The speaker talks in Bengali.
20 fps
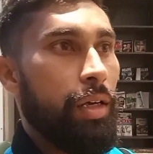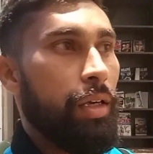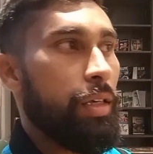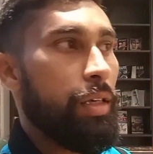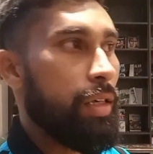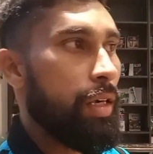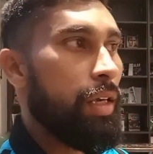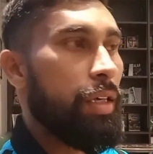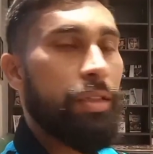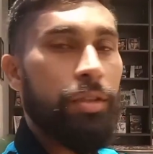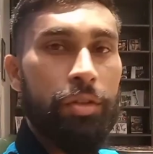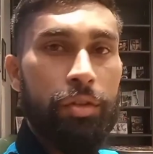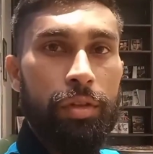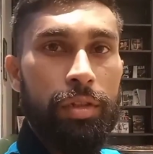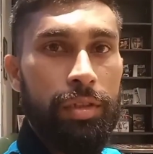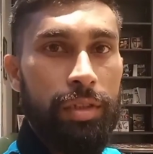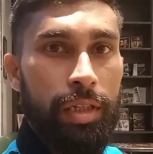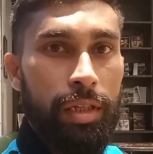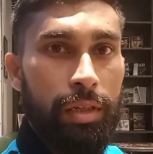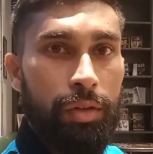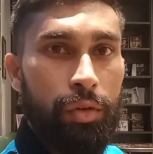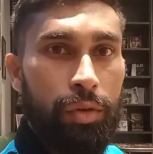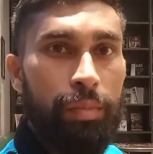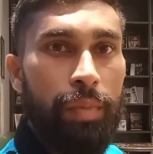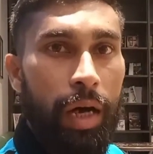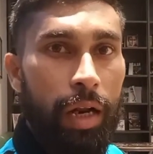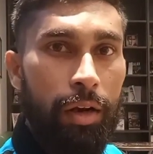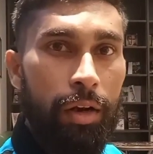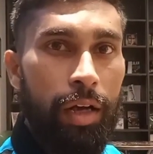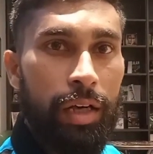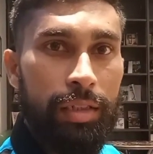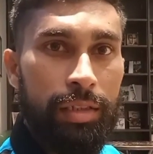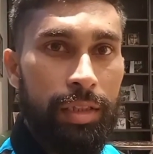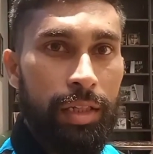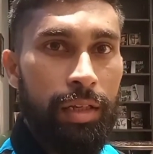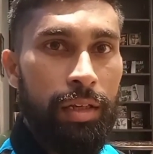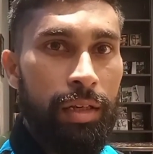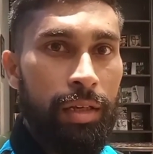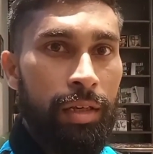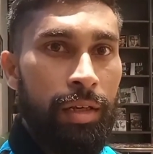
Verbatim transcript: এনকারেজ করছে খুব ভালো লাগছে